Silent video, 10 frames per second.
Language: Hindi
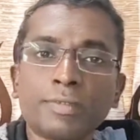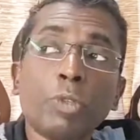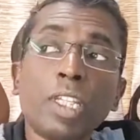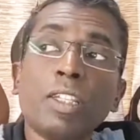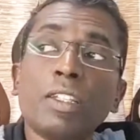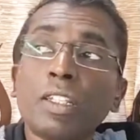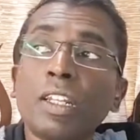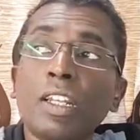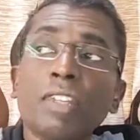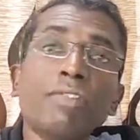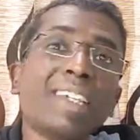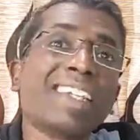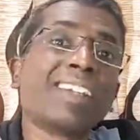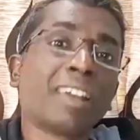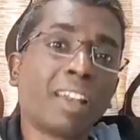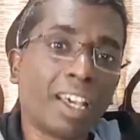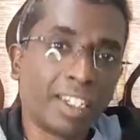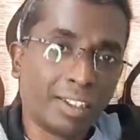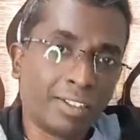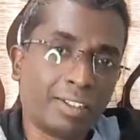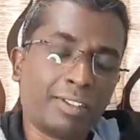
वी लिव इन लाइज